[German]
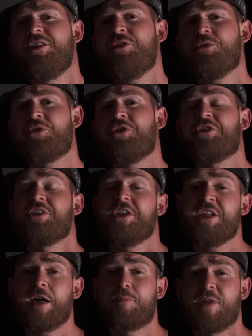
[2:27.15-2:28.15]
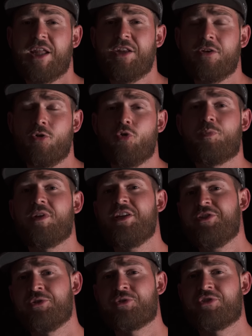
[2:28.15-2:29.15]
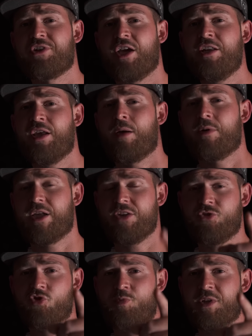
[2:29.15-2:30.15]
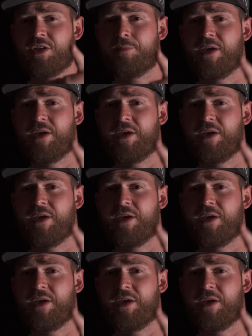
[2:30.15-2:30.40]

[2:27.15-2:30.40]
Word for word: ISO sollte je nach Blende und Belichtungszeit, aber dazu später